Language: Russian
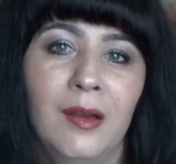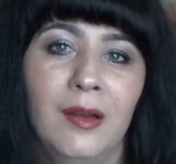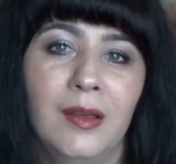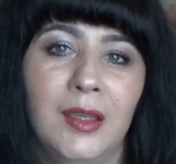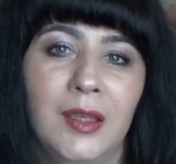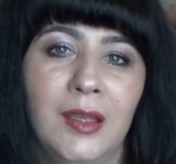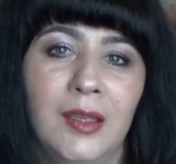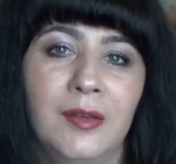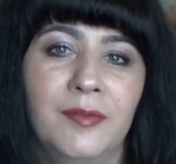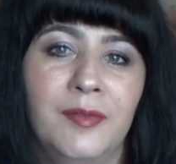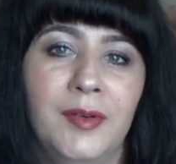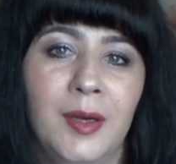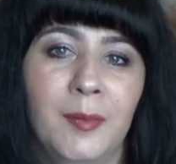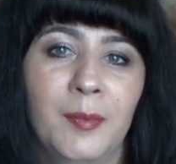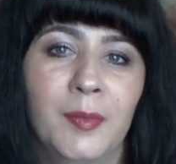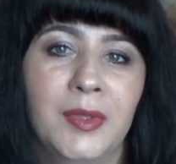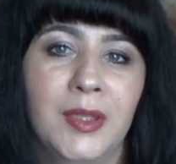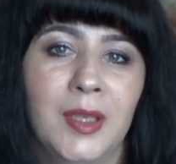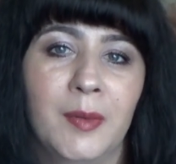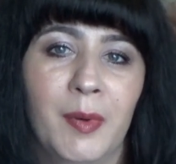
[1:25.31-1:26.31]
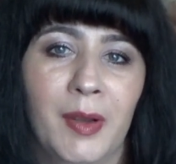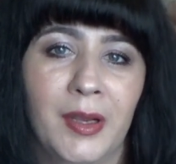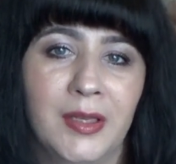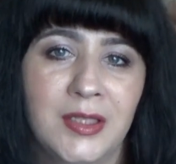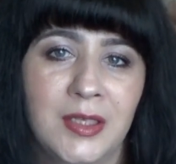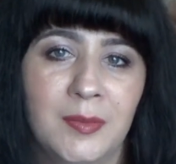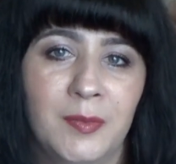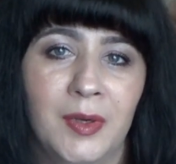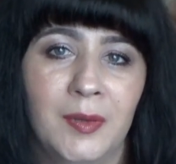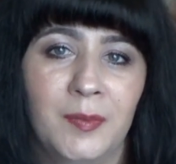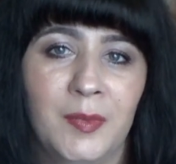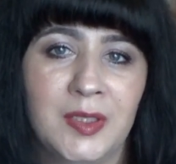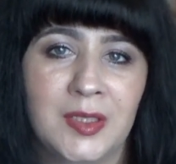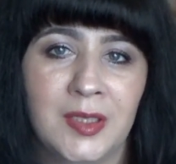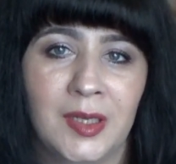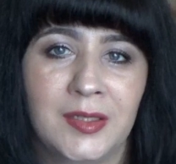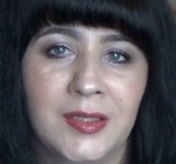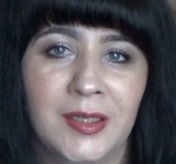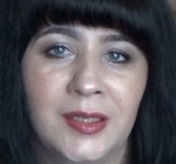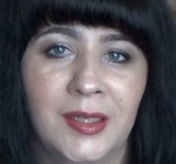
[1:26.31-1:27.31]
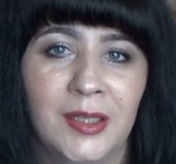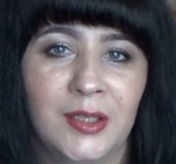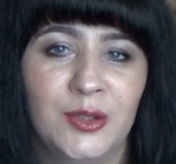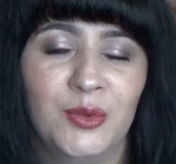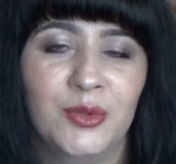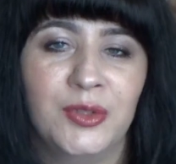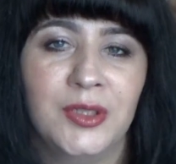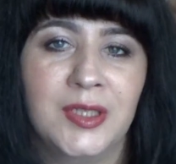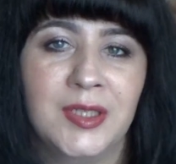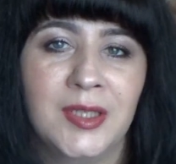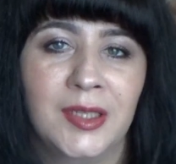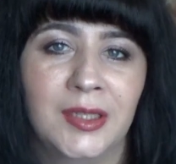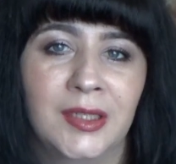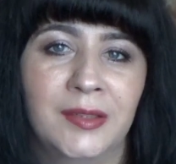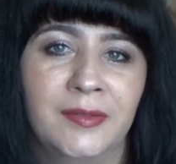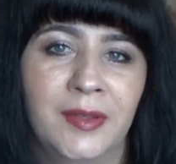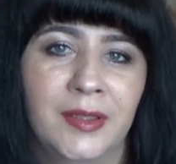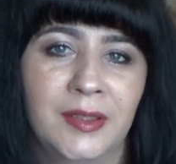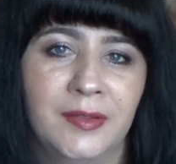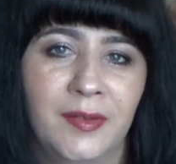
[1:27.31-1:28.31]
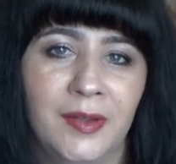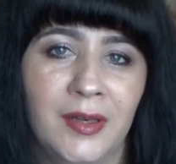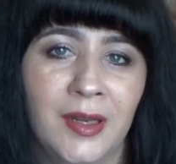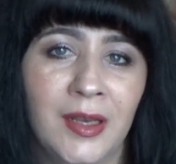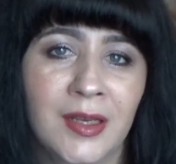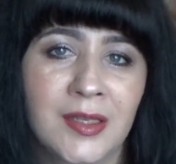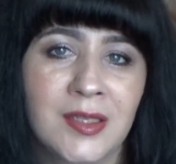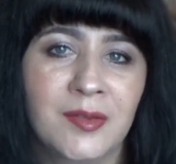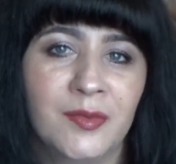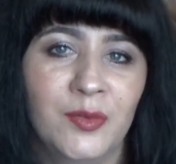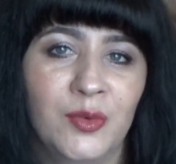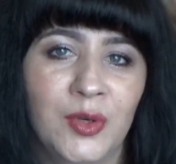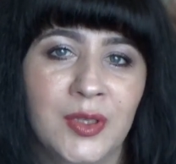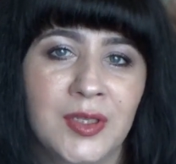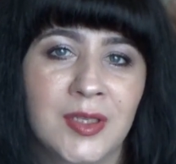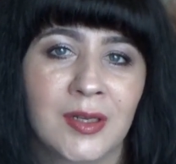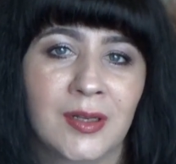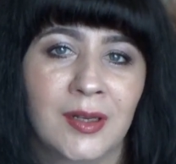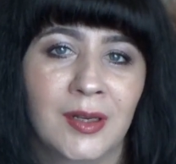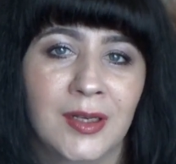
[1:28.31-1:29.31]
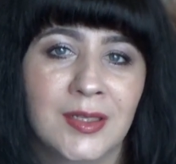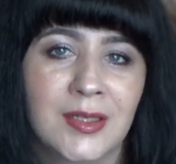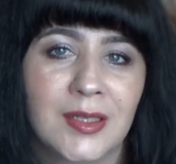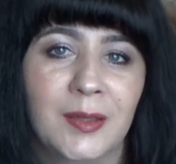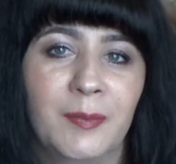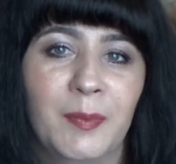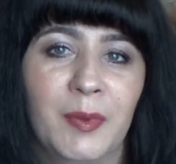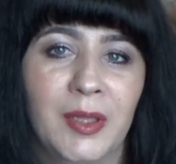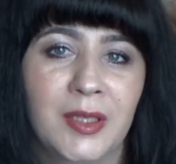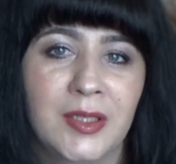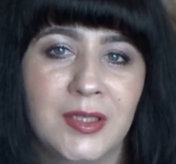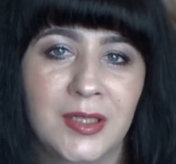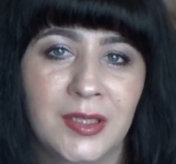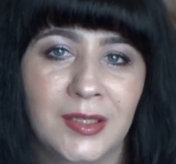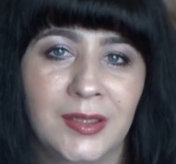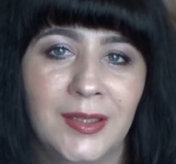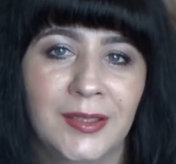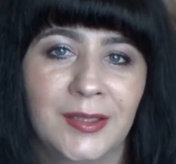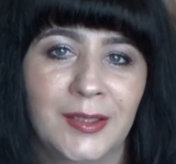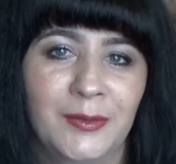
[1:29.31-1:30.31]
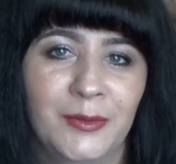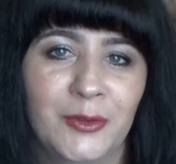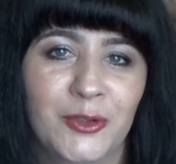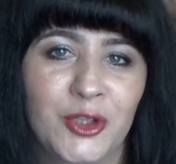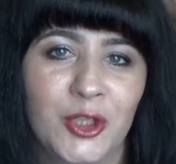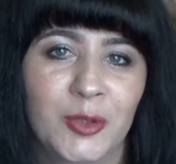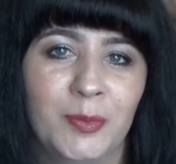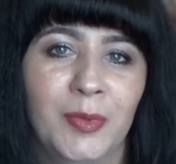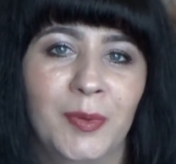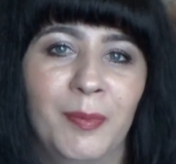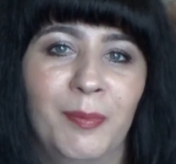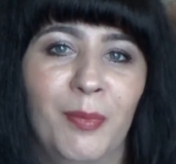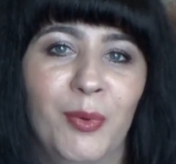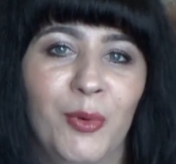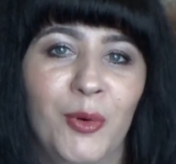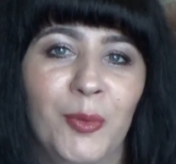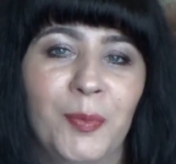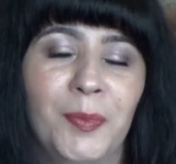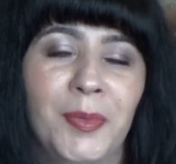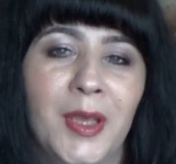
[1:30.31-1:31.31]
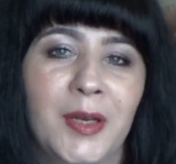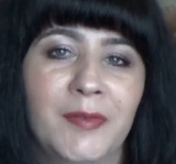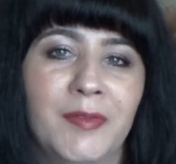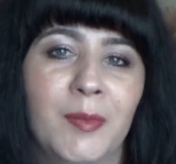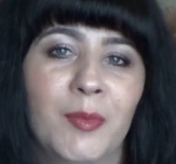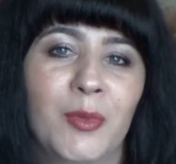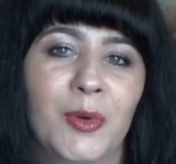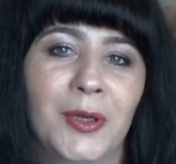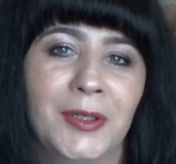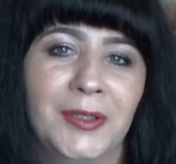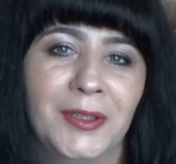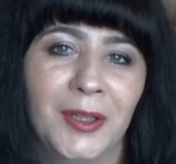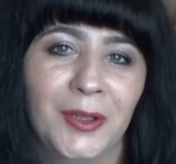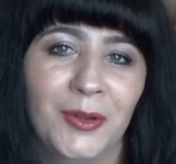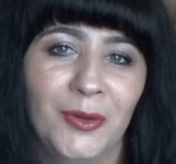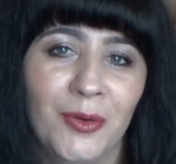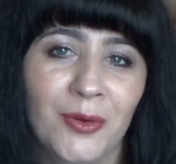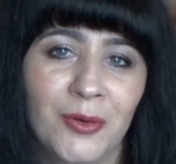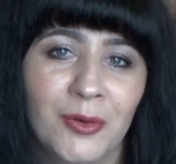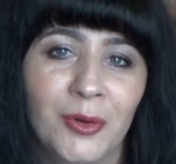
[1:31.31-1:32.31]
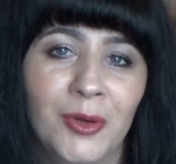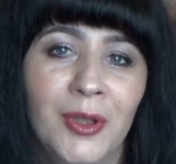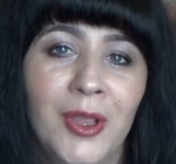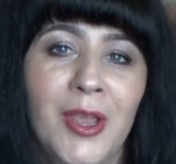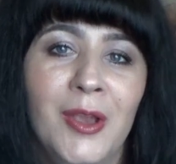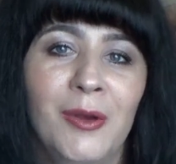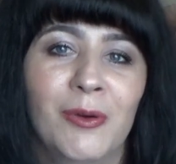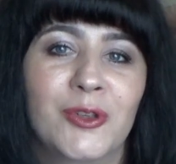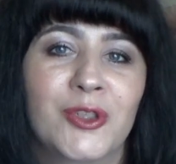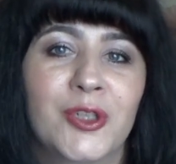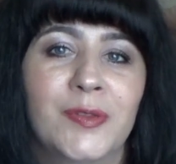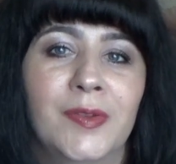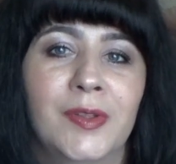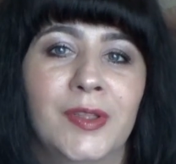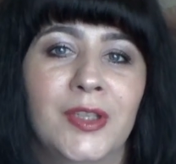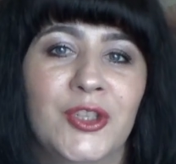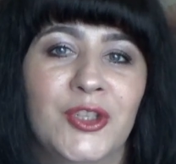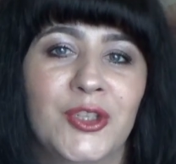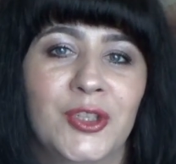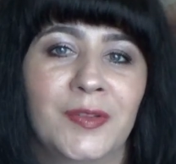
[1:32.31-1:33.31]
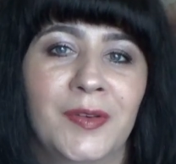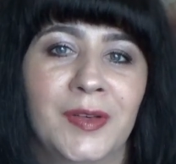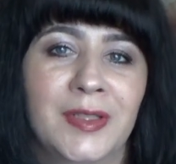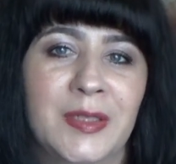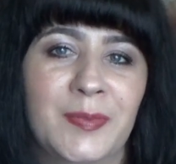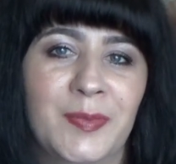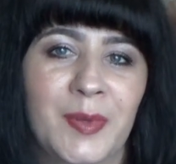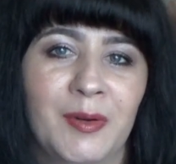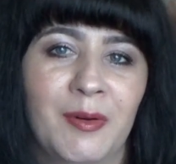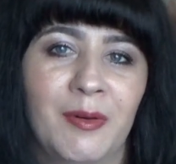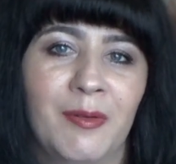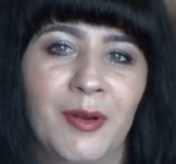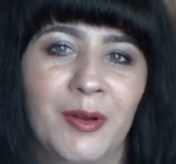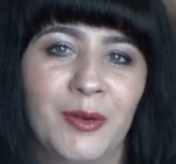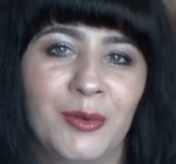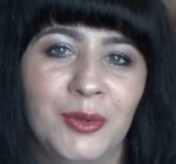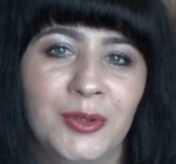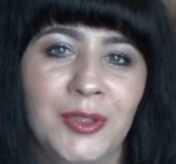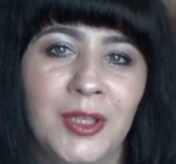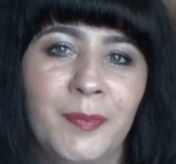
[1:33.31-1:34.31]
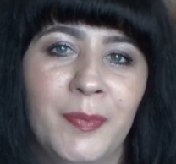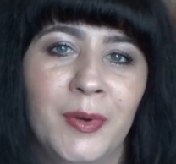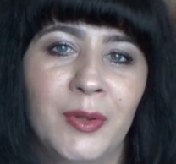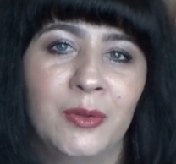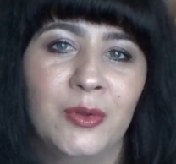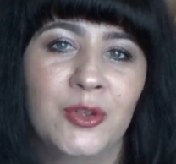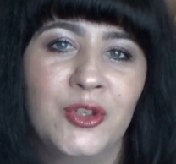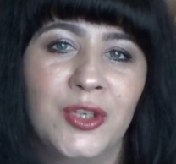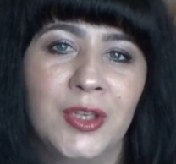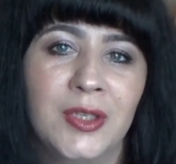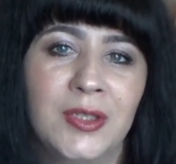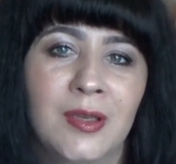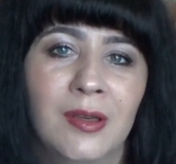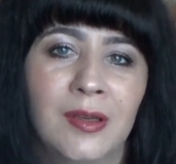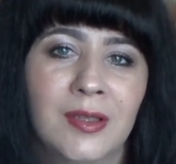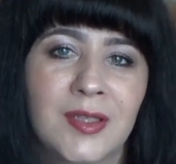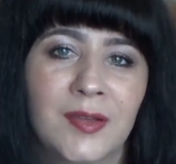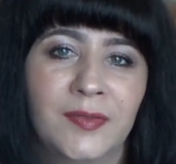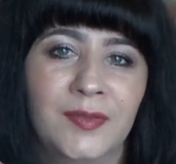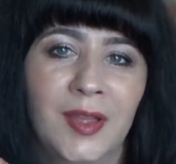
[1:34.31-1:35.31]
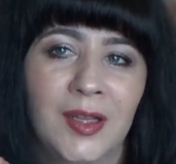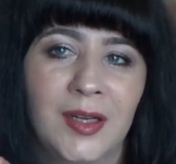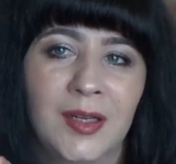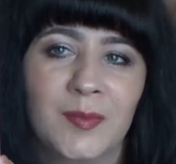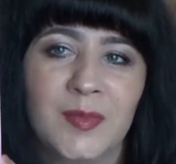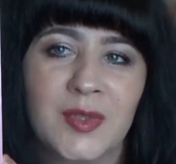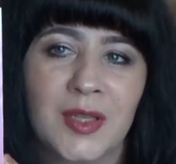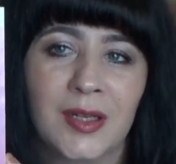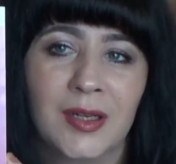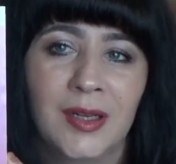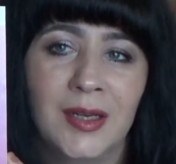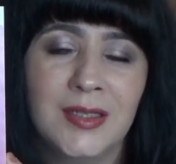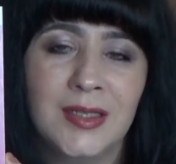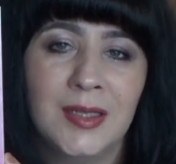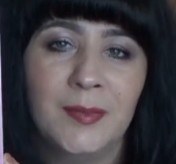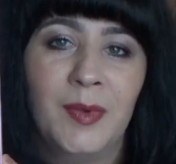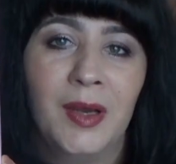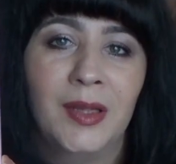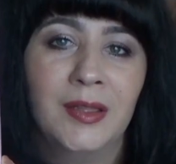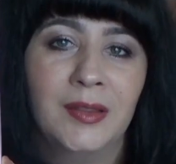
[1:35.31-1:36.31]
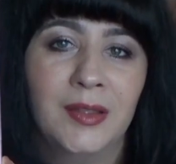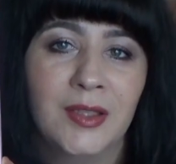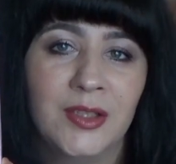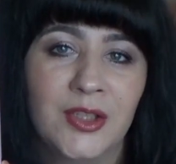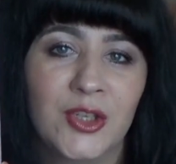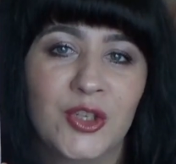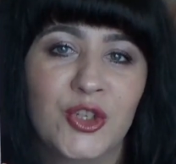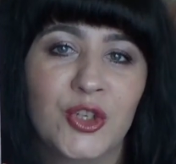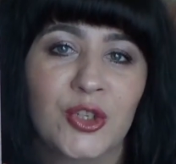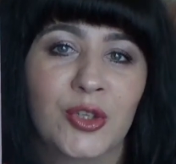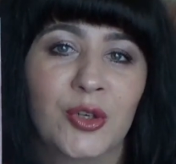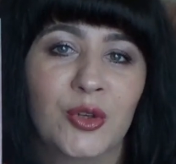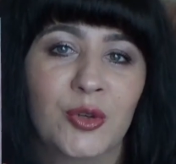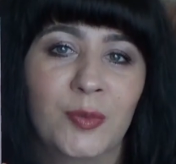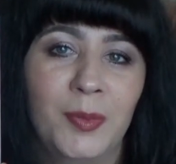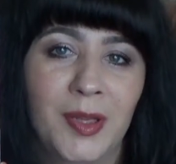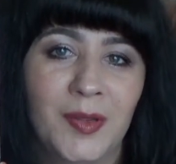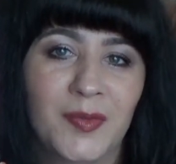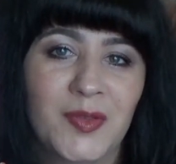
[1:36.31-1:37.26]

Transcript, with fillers: И вам необходимо обязательно до 10 января свой заказ оплатить для того, чтобы по первому каталогу уже 2021 года получить получить со вторым заказом от 1000 рублей